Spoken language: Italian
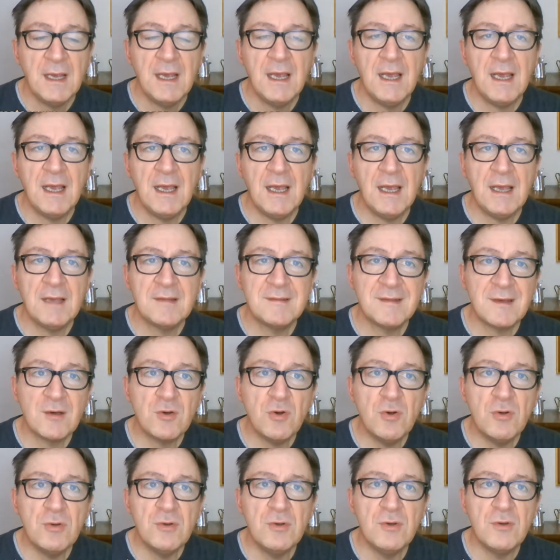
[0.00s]
Eh,
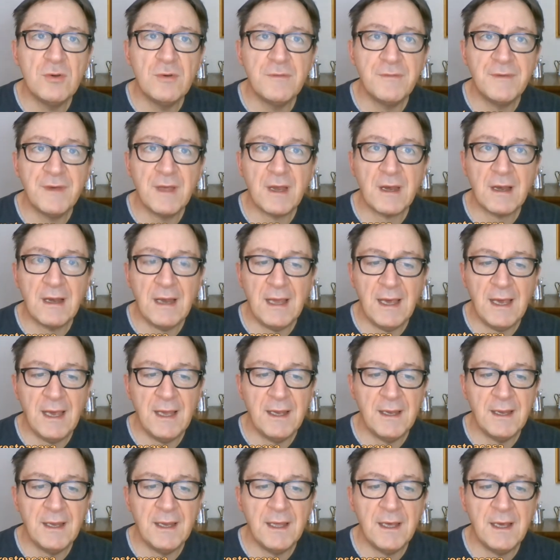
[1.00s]
secondo
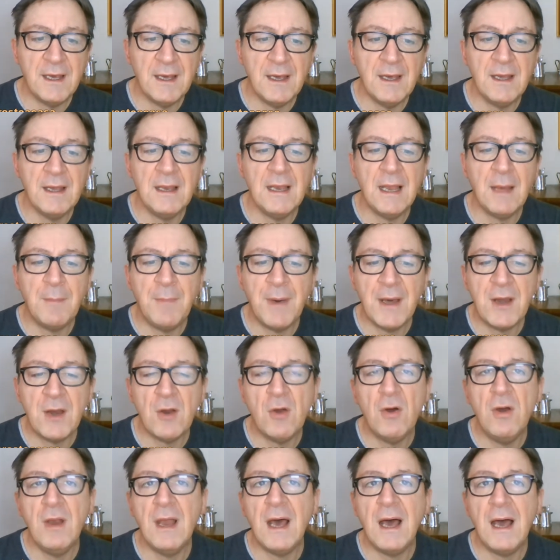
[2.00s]
Verlaine la
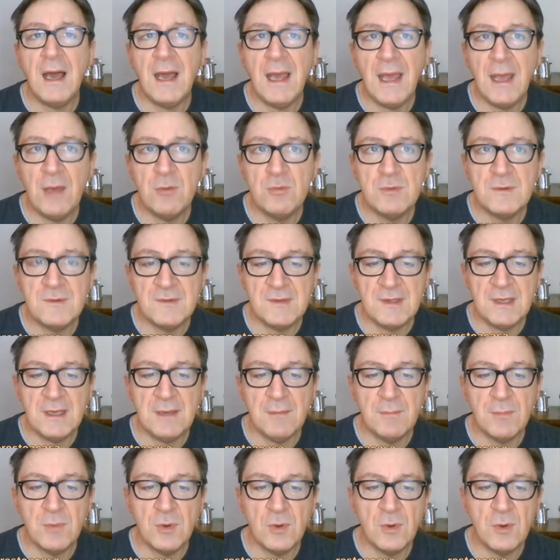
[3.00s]
parola è un
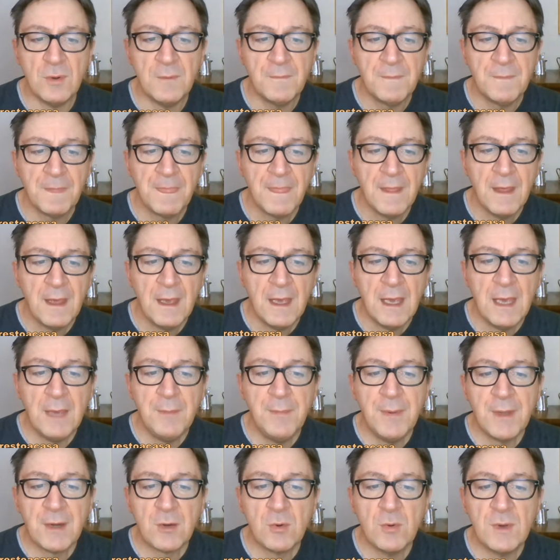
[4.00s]
simbolo e
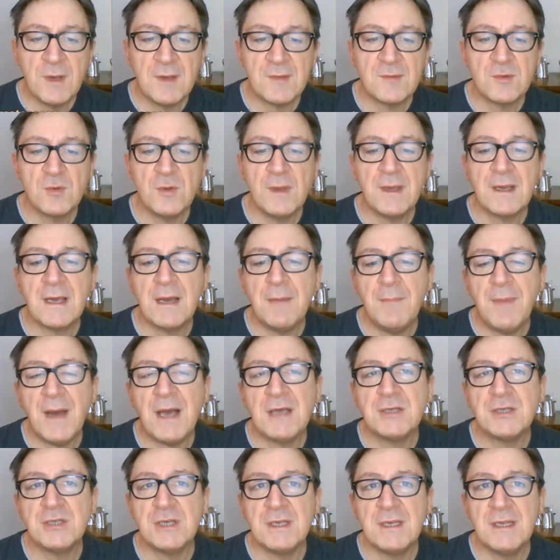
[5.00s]
per questo è
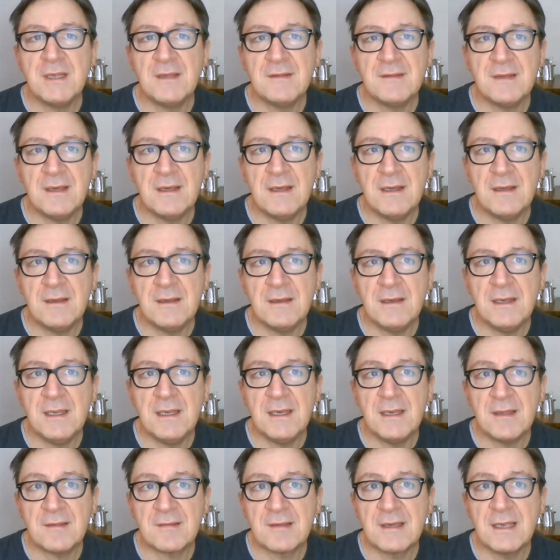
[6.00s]
incapace di,
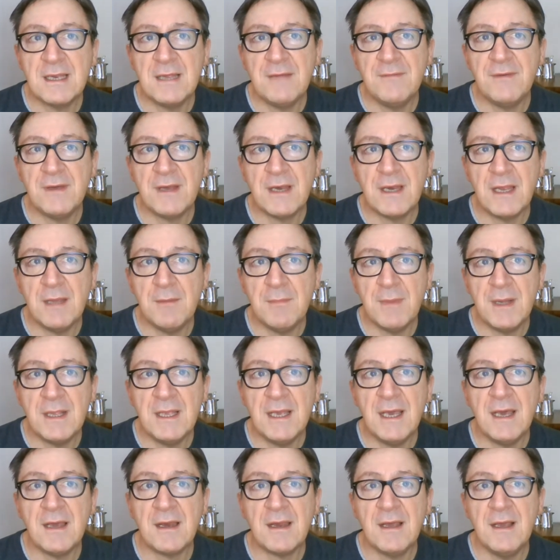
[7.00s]
di descrivere in
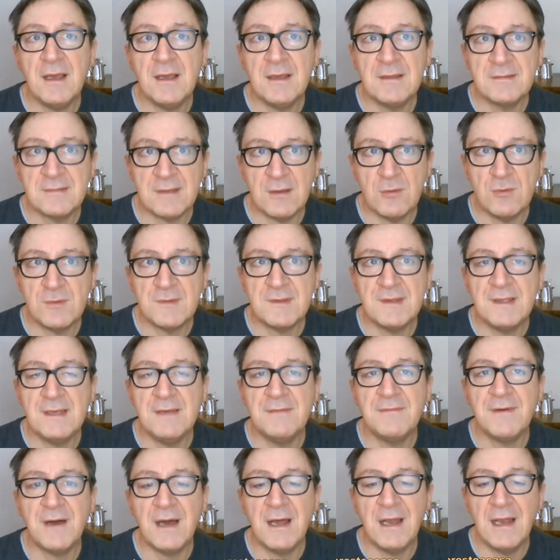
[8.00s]
maniera
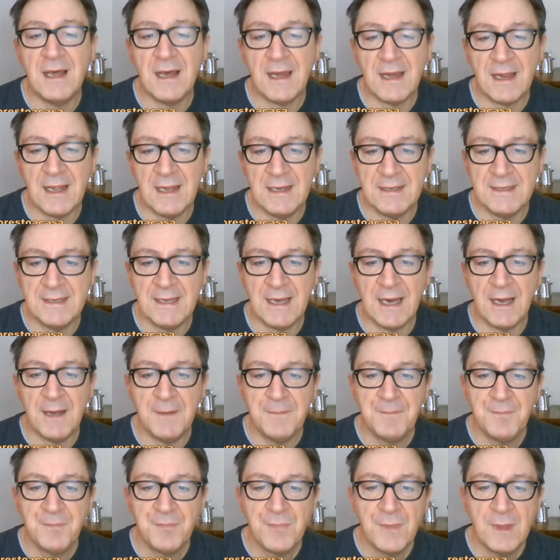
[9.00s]
esaustiva la
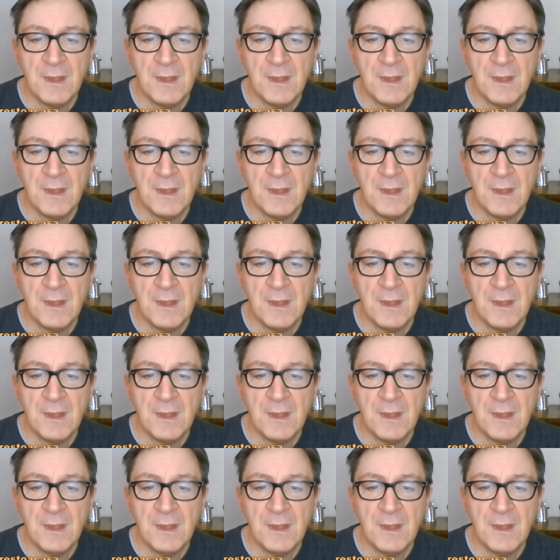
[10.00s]
realtà.